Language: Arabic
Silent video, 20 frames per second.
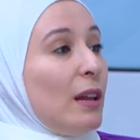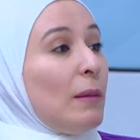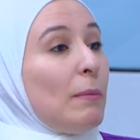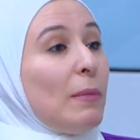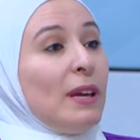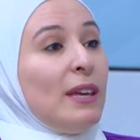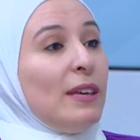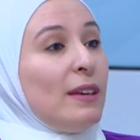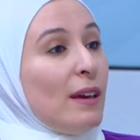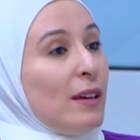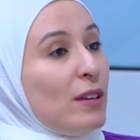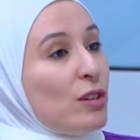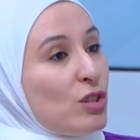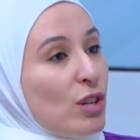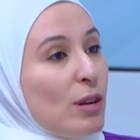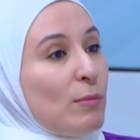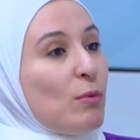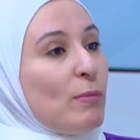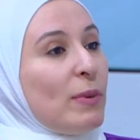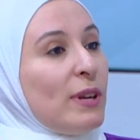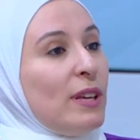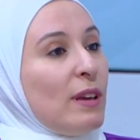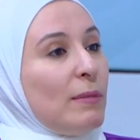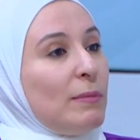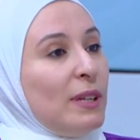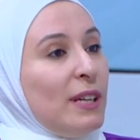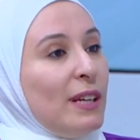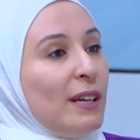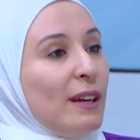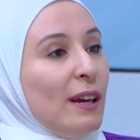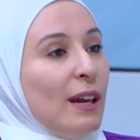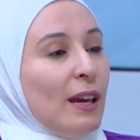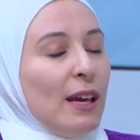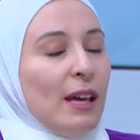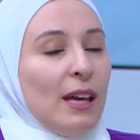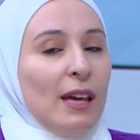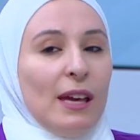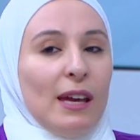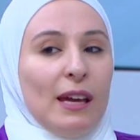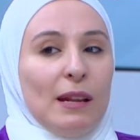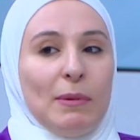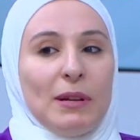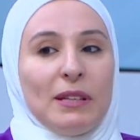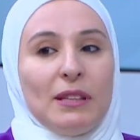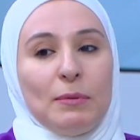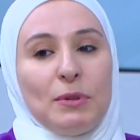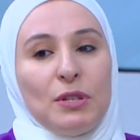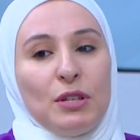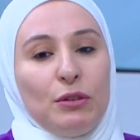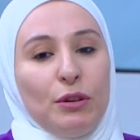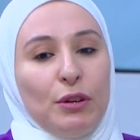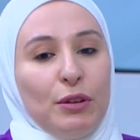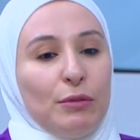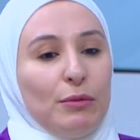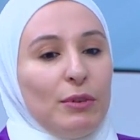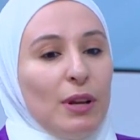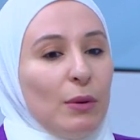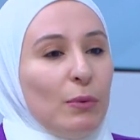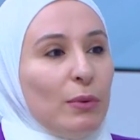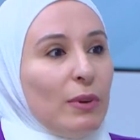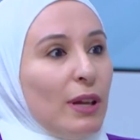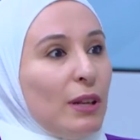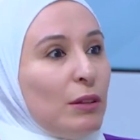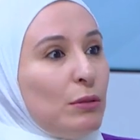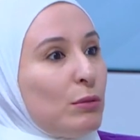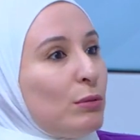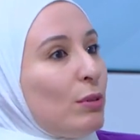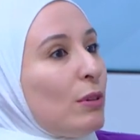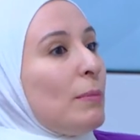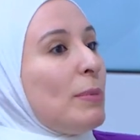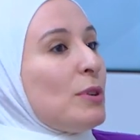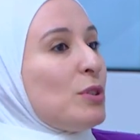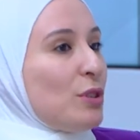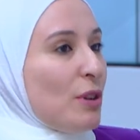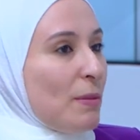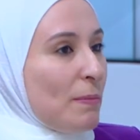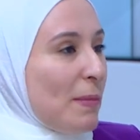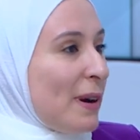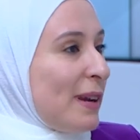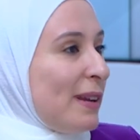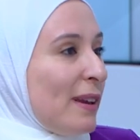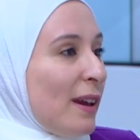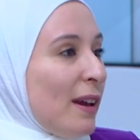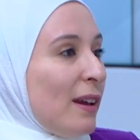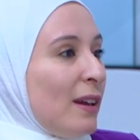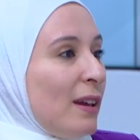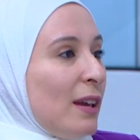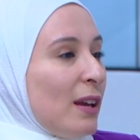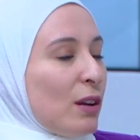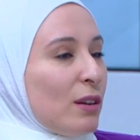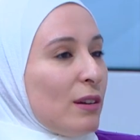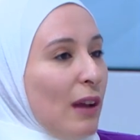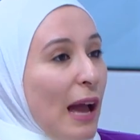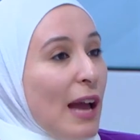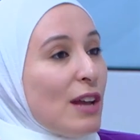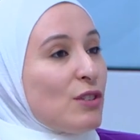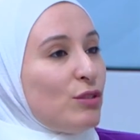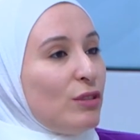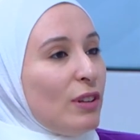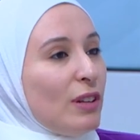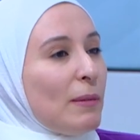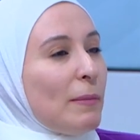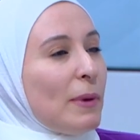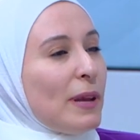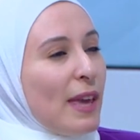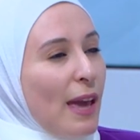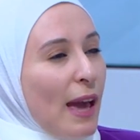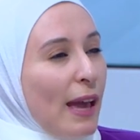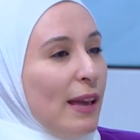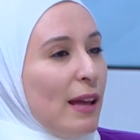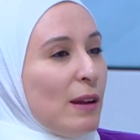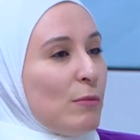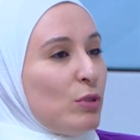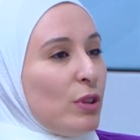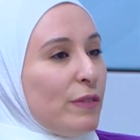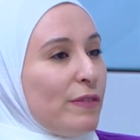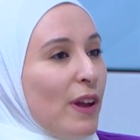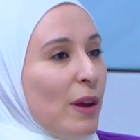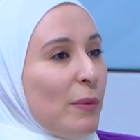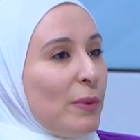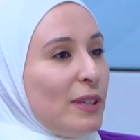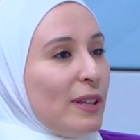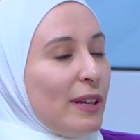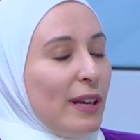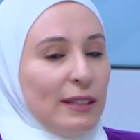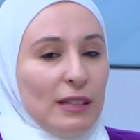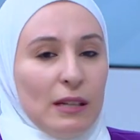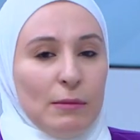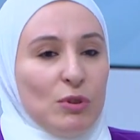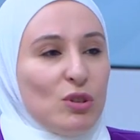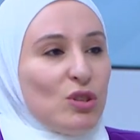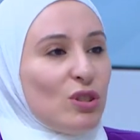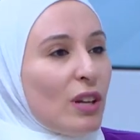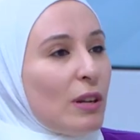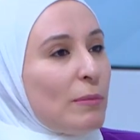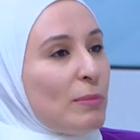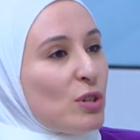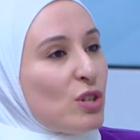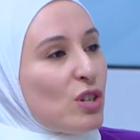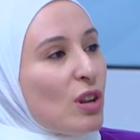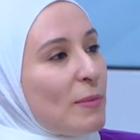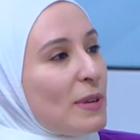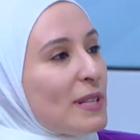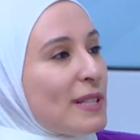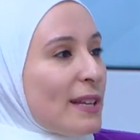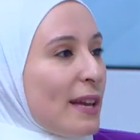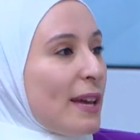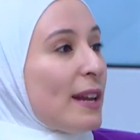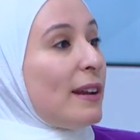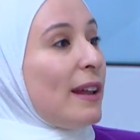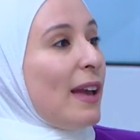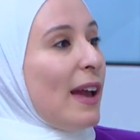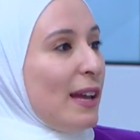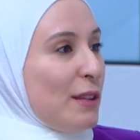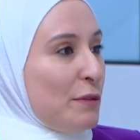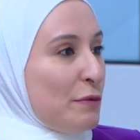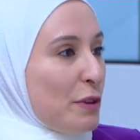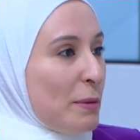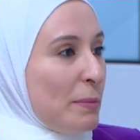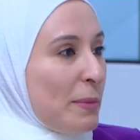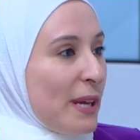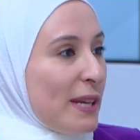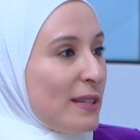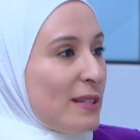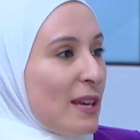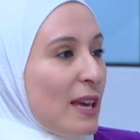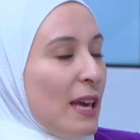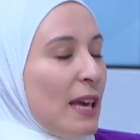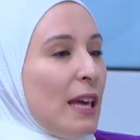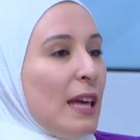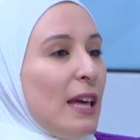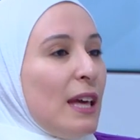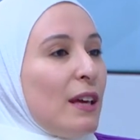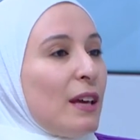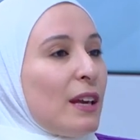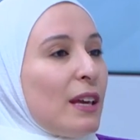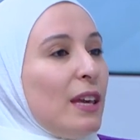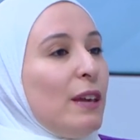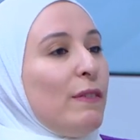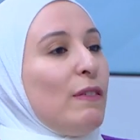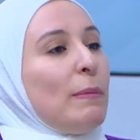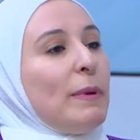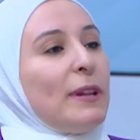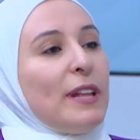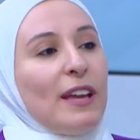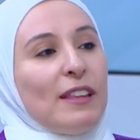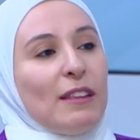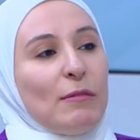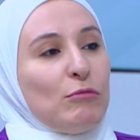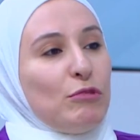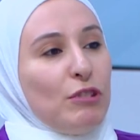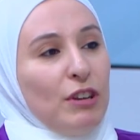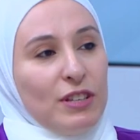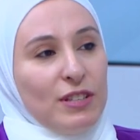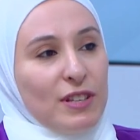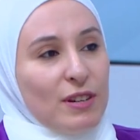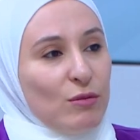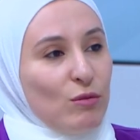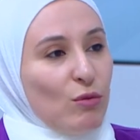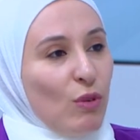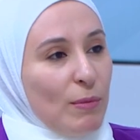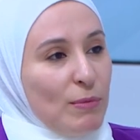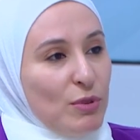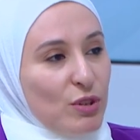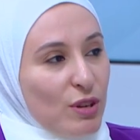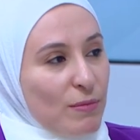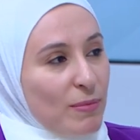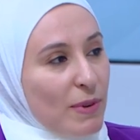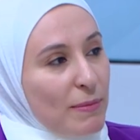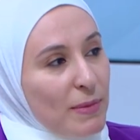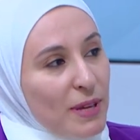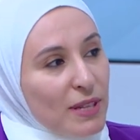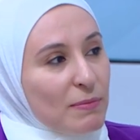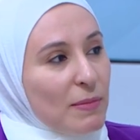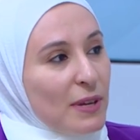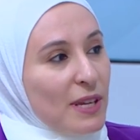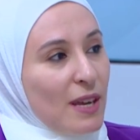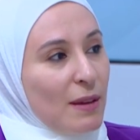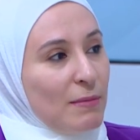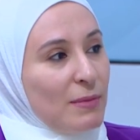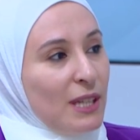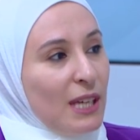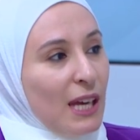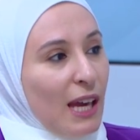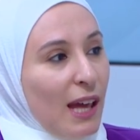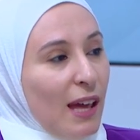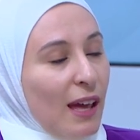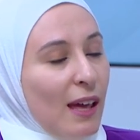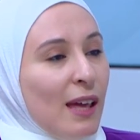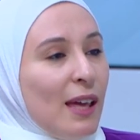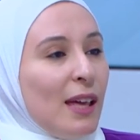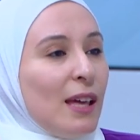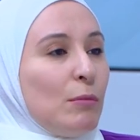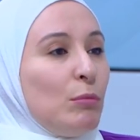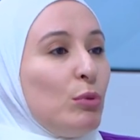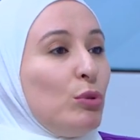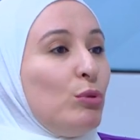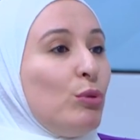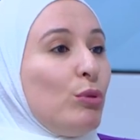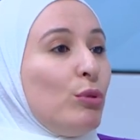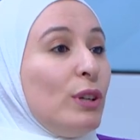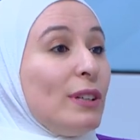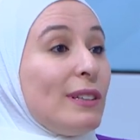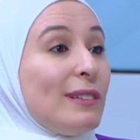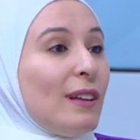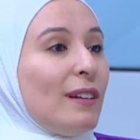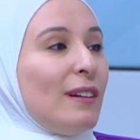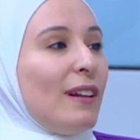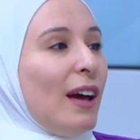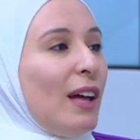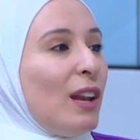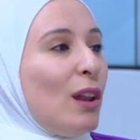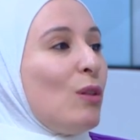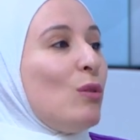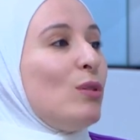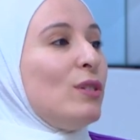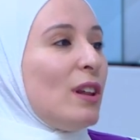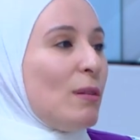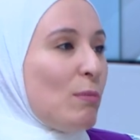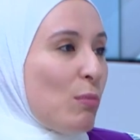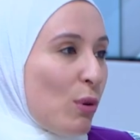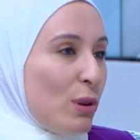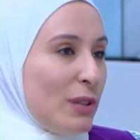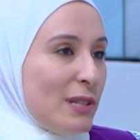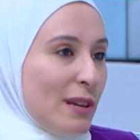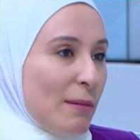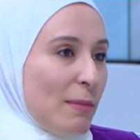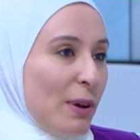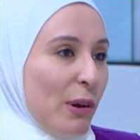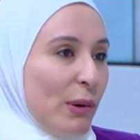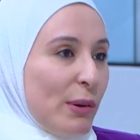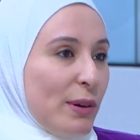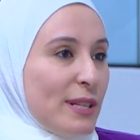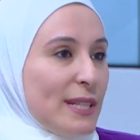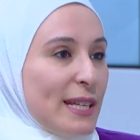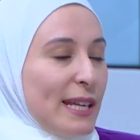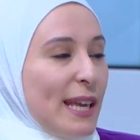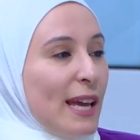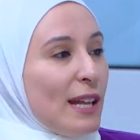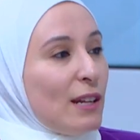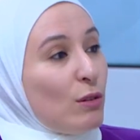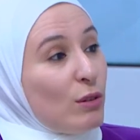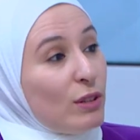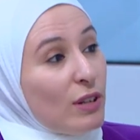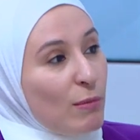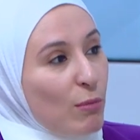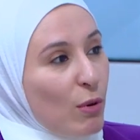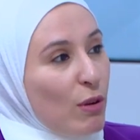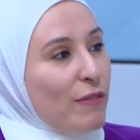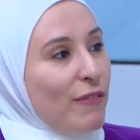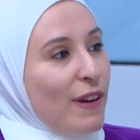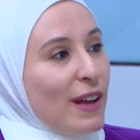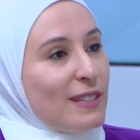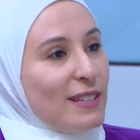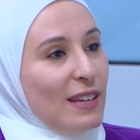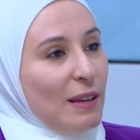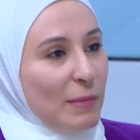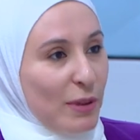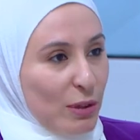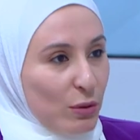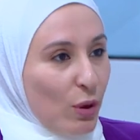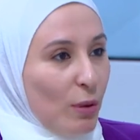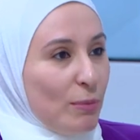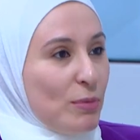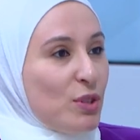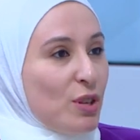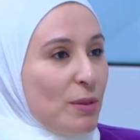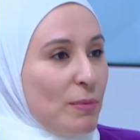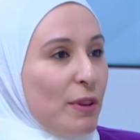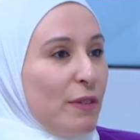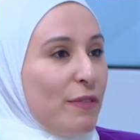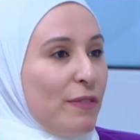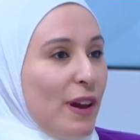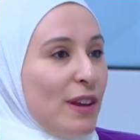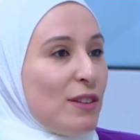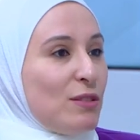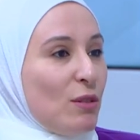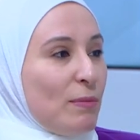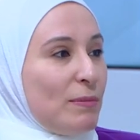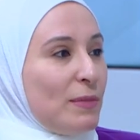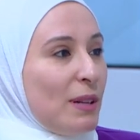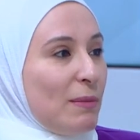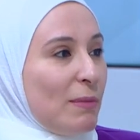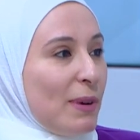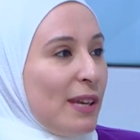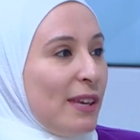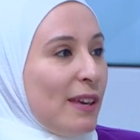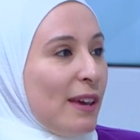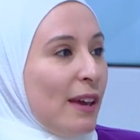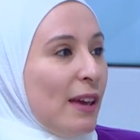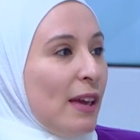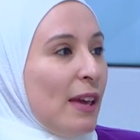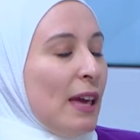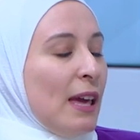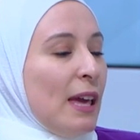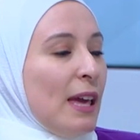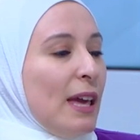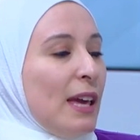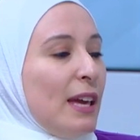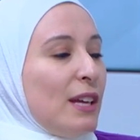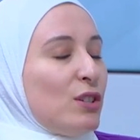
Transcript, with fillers: الميه يشربوا ميه منيح المرضى بصير يحكوا لك والله انا دكتوره بشرب ميه مم. حاجتنا للميه احيانا متفاوته يعني اللي بيشتغل بالشمس غير اللي قاعد في البيت طبعا 100% كيف البني ادم بده يحذر انه هو عم بيشرب كميه ميه منيحه بده يطلع على لون البول تبعه صحيح. اذا كان لون البول فاتح معناته عم بيشرب كفايته من الميه نعم.